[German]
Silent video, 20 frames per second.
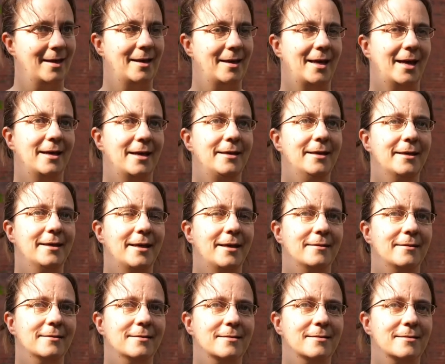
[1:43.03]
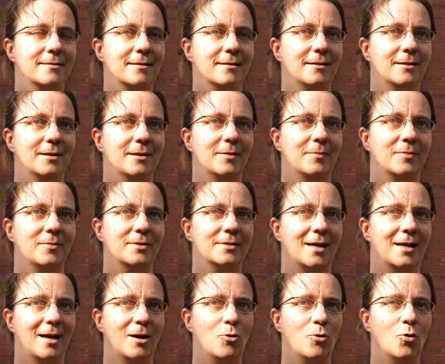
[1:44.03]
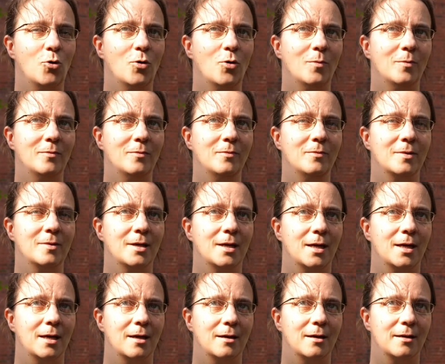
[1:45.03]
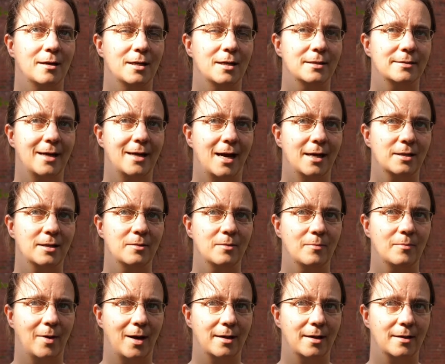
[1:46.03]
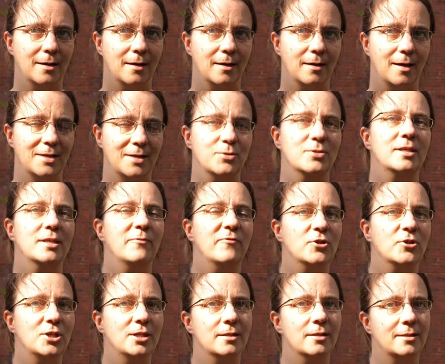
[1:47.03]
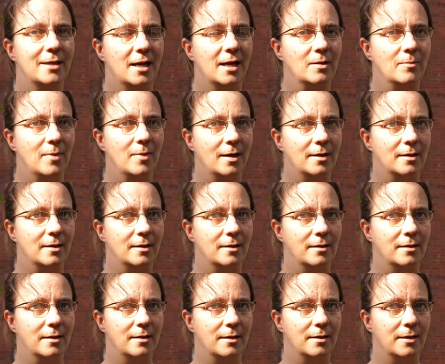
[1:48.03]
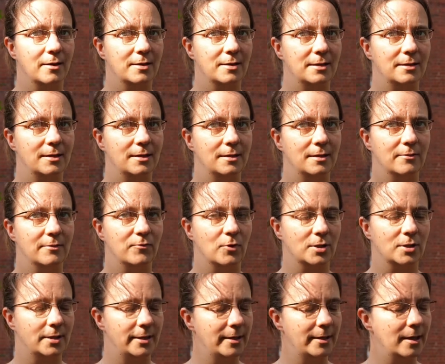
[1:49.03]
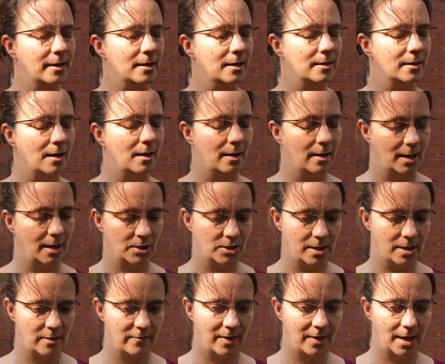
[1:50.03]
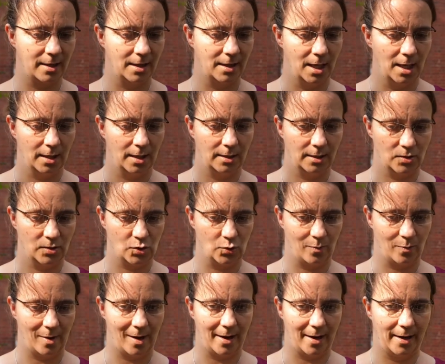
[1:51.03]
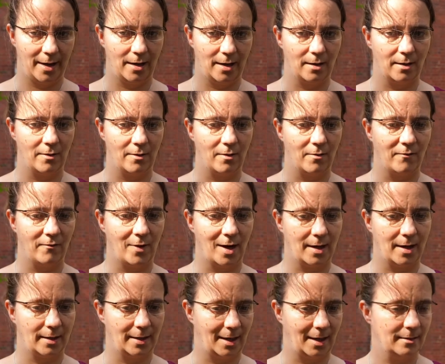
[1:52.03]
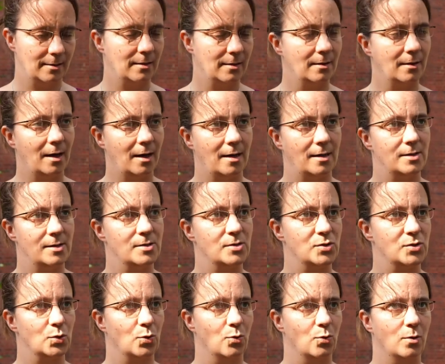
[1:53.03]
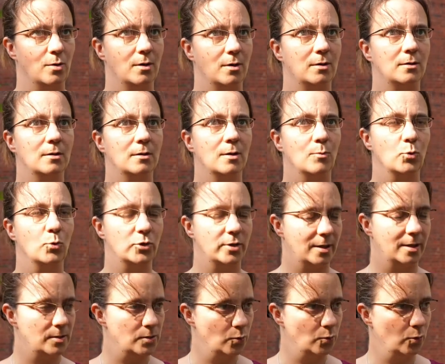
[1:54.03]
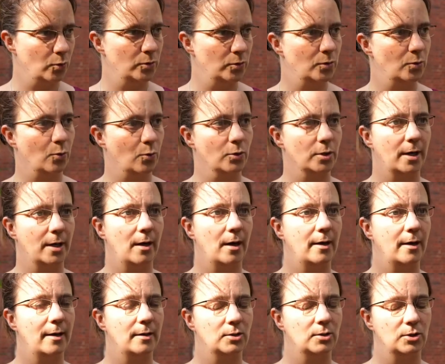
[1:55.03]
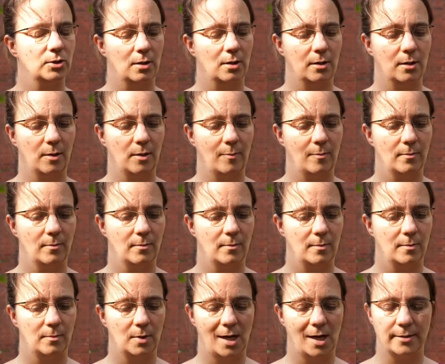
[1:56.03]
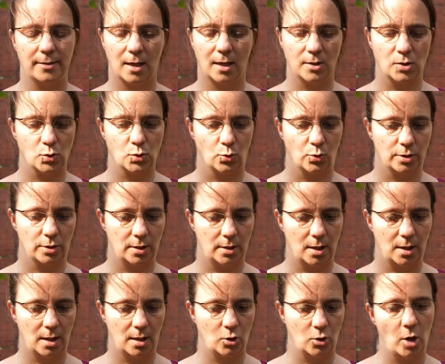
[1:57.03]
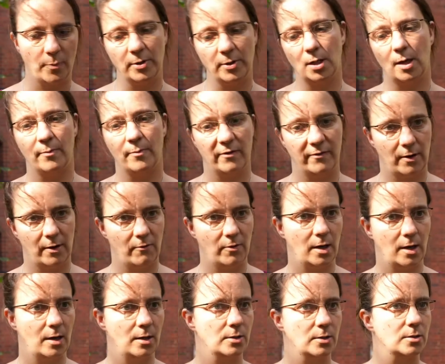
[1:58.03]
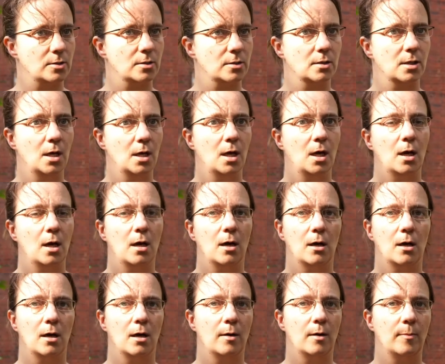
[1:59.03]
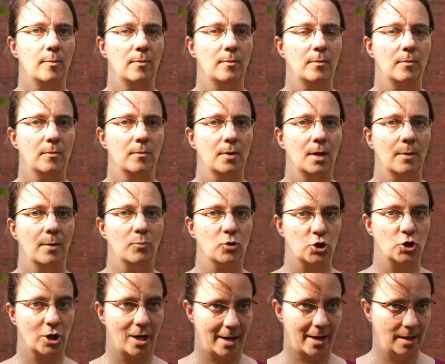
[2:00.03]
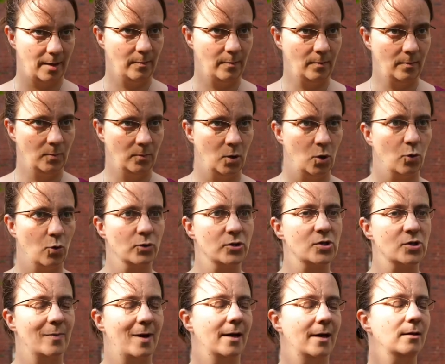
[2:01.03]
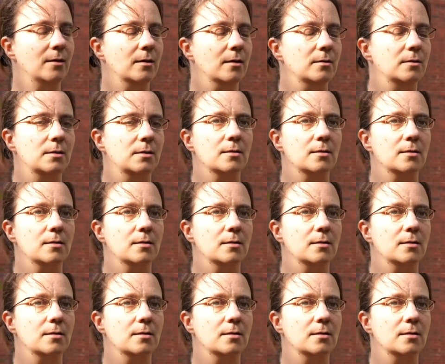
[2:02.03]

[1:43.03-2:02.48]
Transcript: Ja, hier geht es ähm, darum, äh, Datenbanken, also es gibt verschiedene Datenbanken, äh, die von Klinikern äh, erstellt werden, die zum einen Varianten, also Mutationen oder ähm, Alterationen in der Copy Number Variation ähm, beschreiben und zum anderen